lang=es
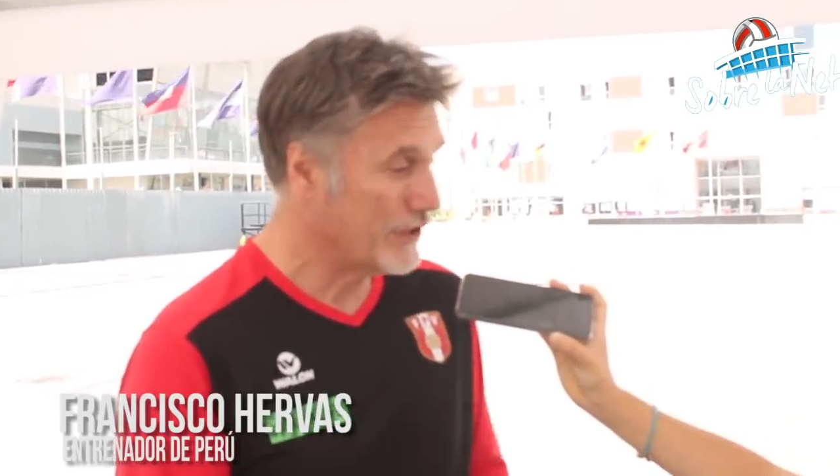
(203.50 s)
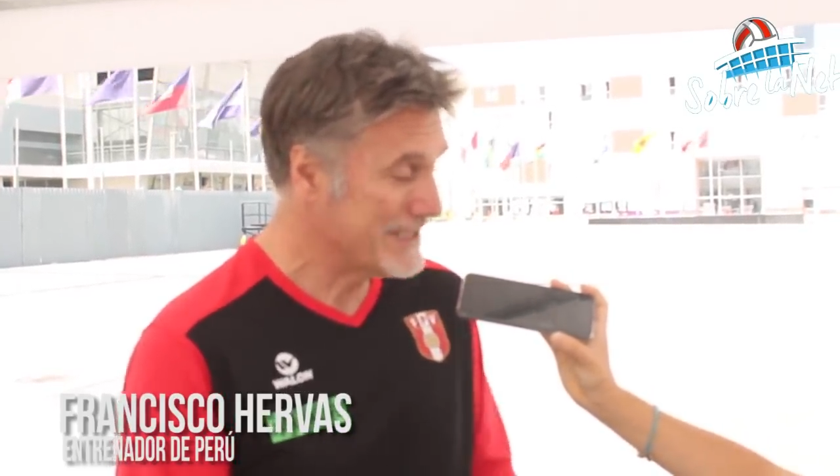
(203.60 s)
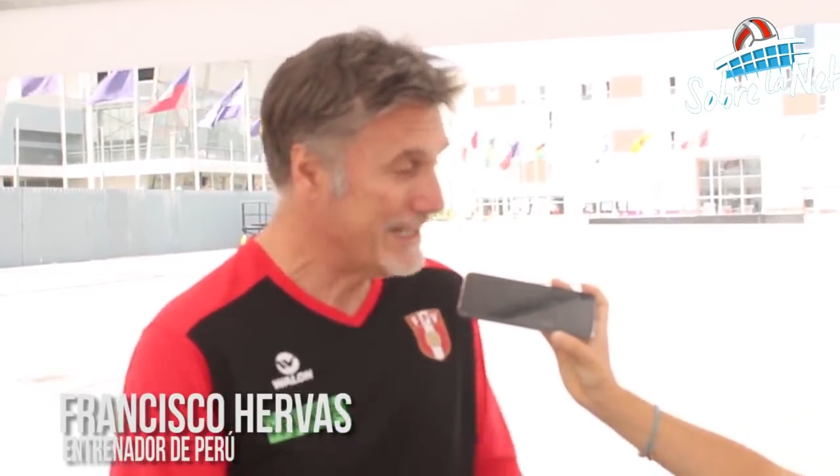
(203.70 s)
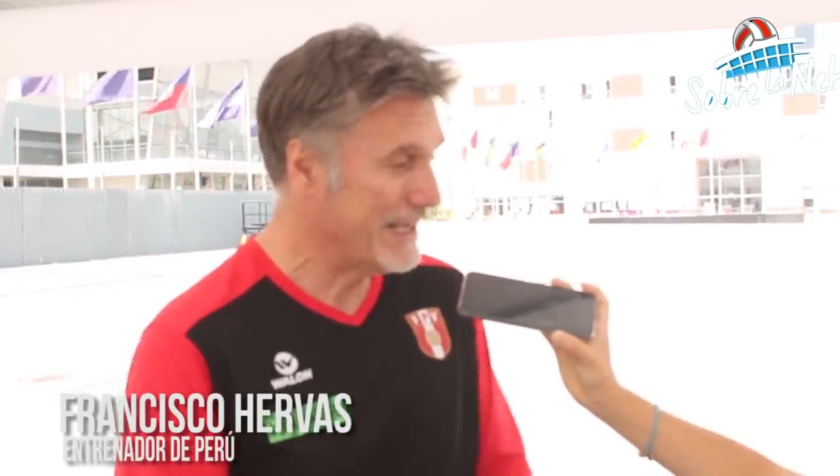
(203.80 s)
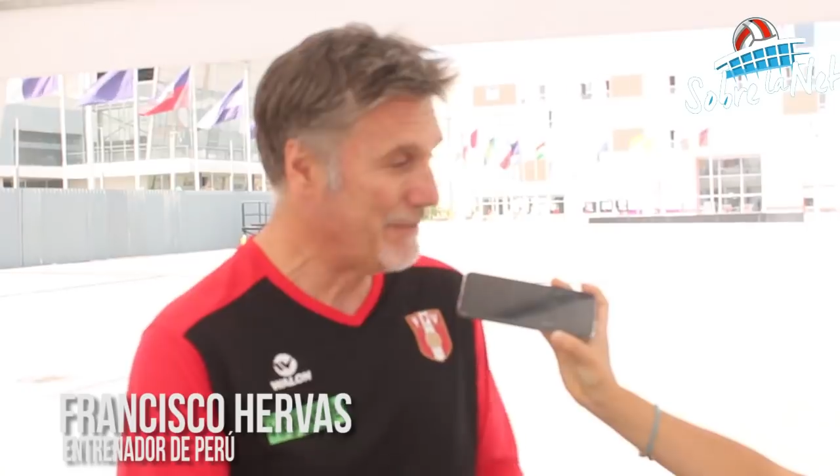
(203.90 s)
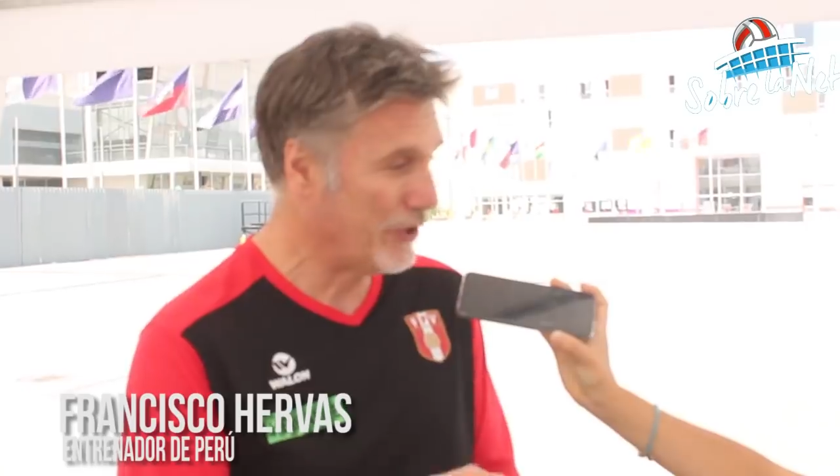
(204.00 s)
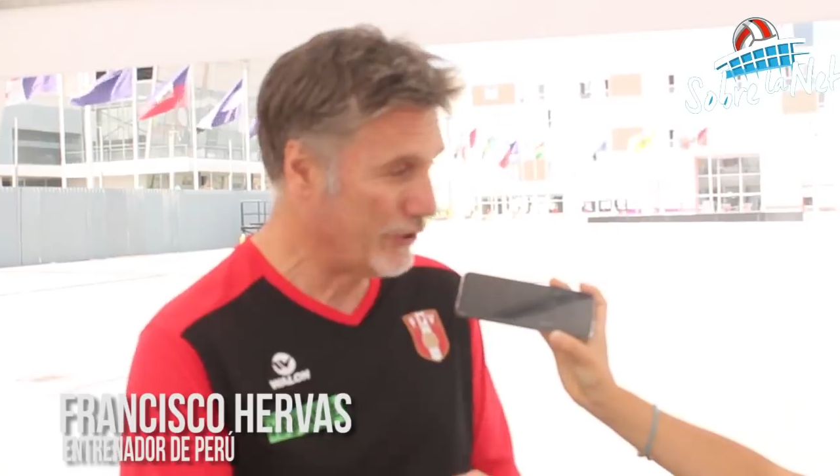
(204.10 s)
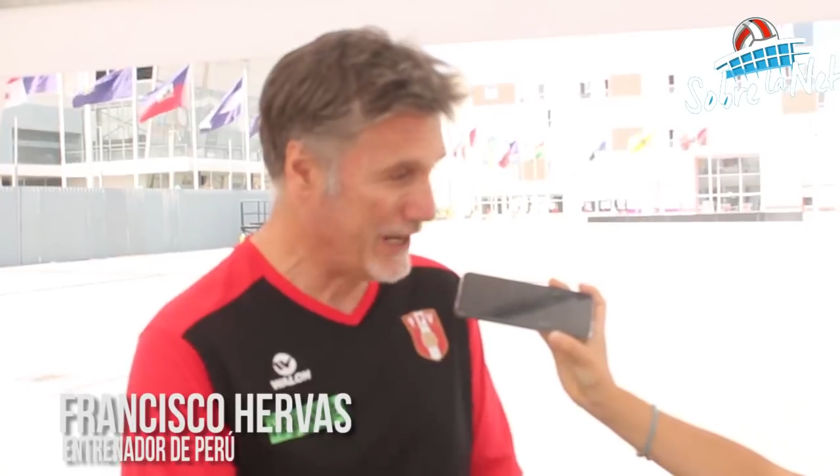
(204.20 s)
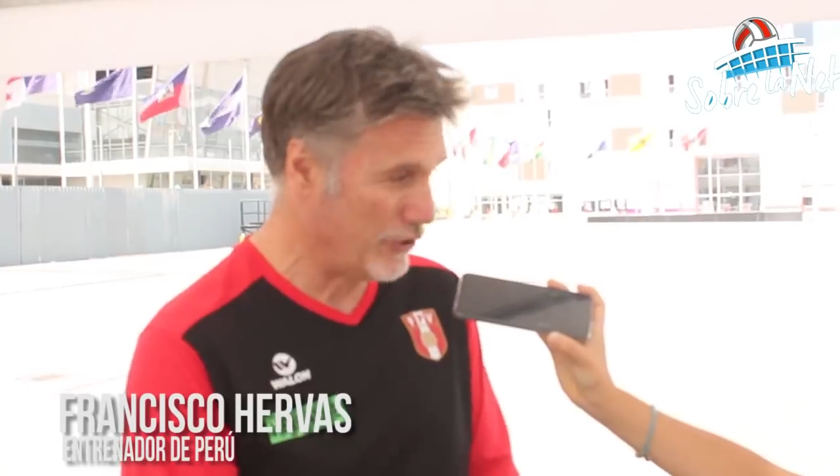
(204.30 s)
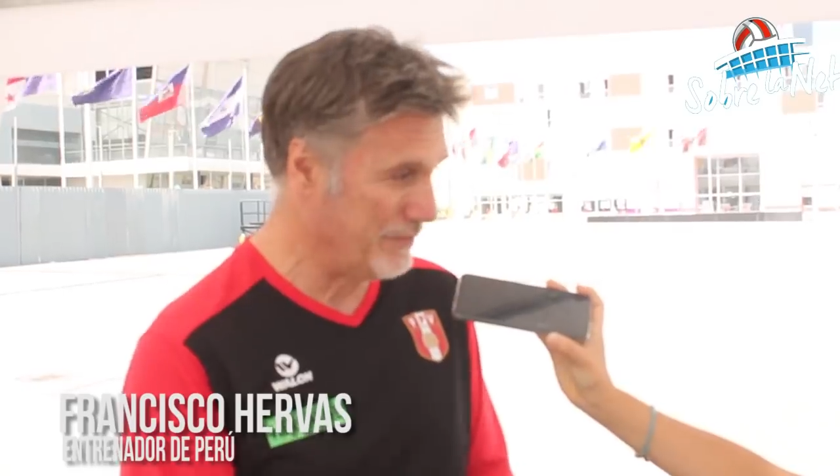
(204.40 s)
no todas tienen
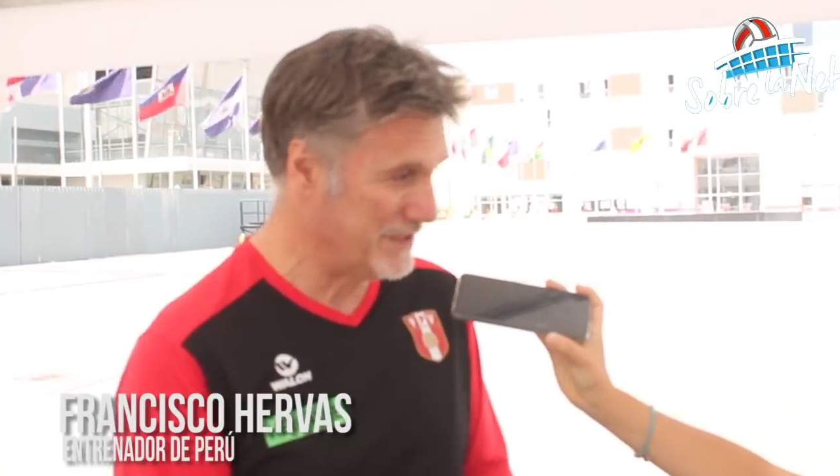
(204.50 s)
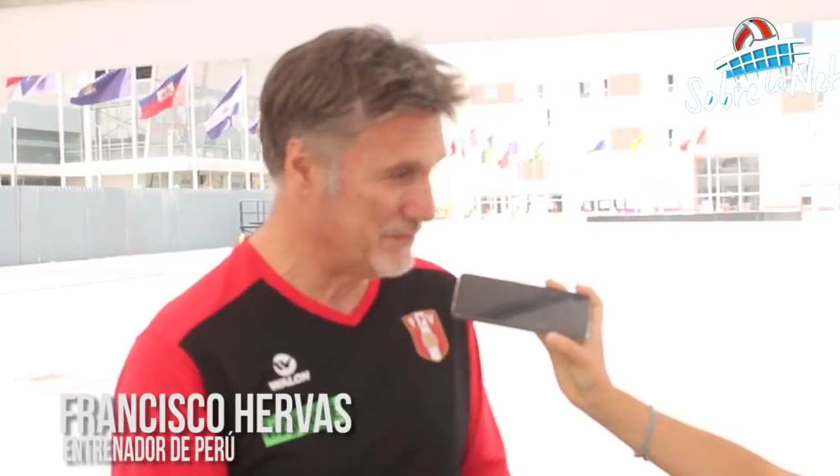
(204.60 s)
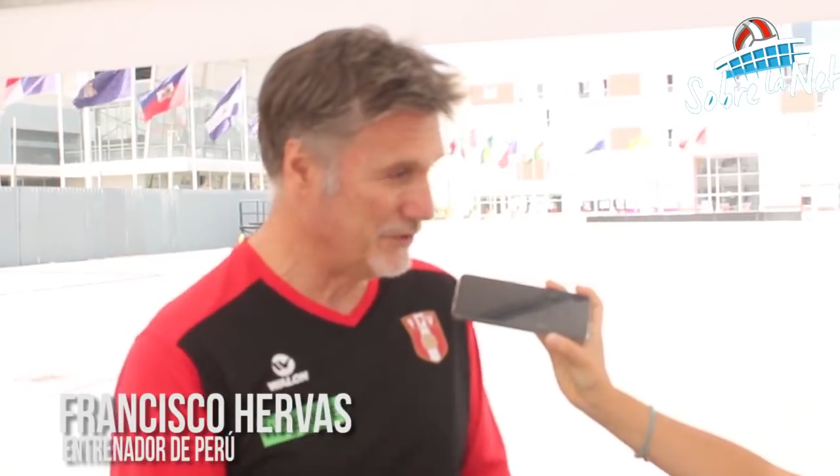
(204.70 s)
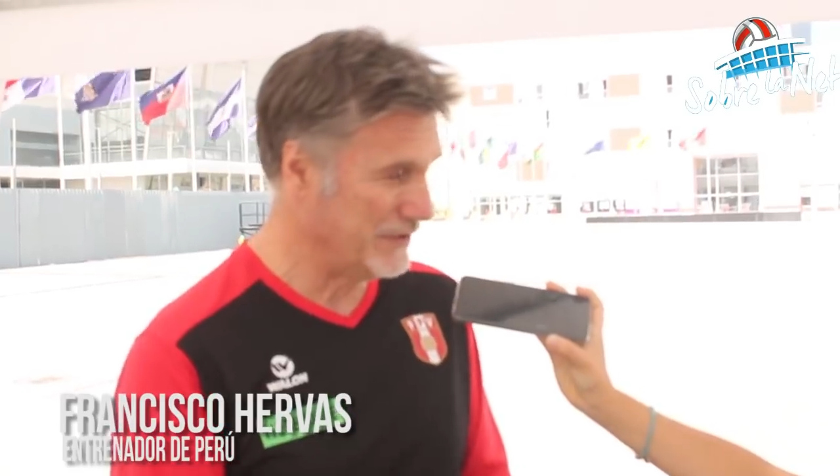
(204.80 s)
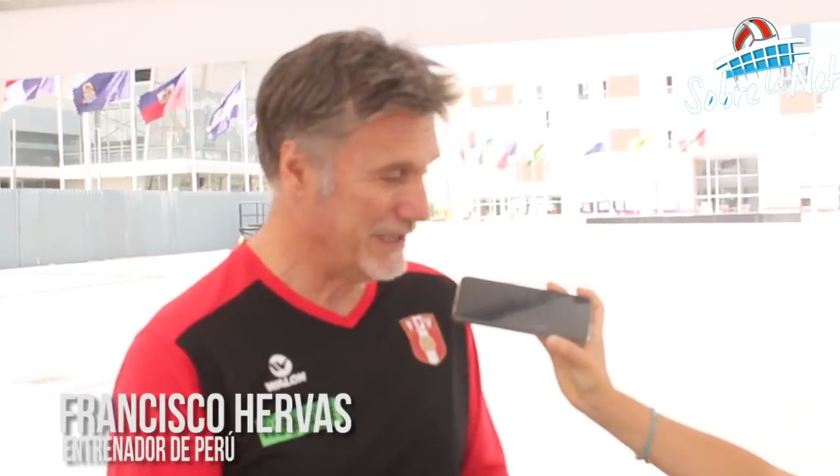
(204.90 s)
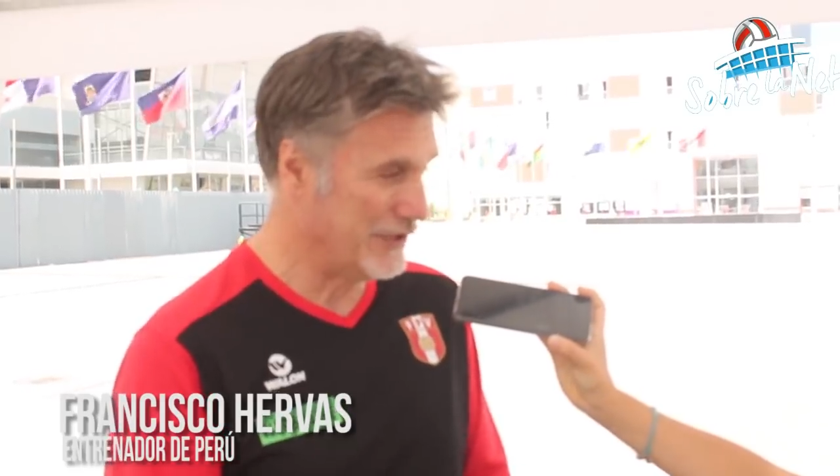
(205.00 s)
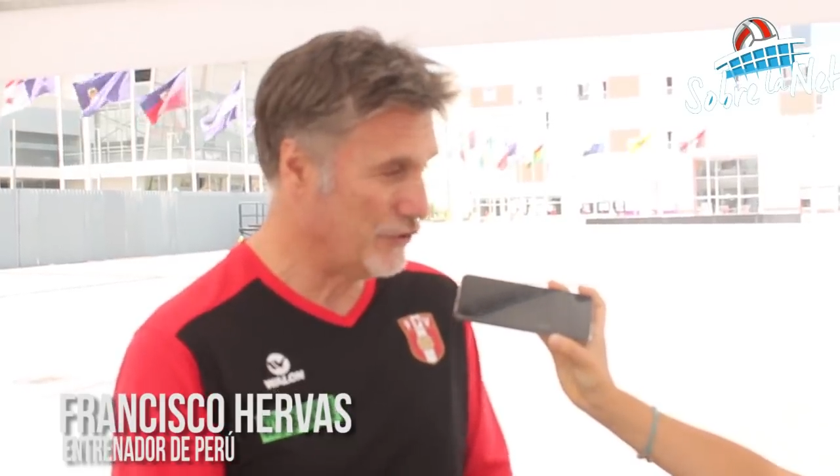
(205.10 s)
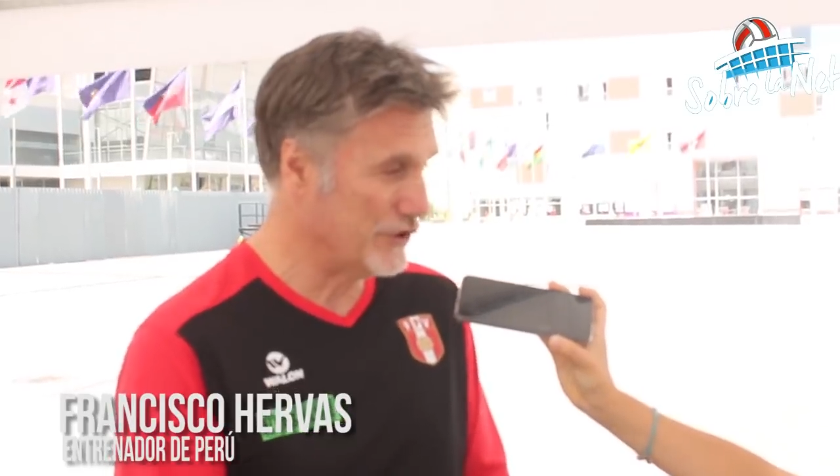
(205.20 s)
que mejorar lo mismo